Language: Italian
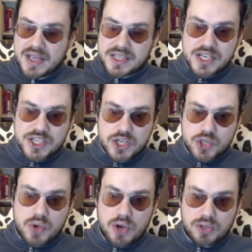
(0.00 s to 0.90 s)
Se il
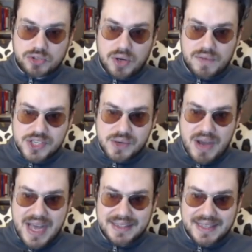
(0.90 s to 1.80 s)
Sassuolo trova
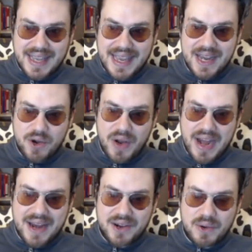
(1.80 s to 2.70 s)
squadre che non
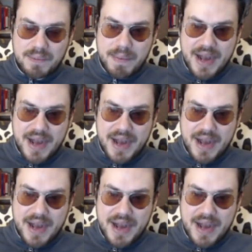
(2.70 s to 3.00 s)
hanno un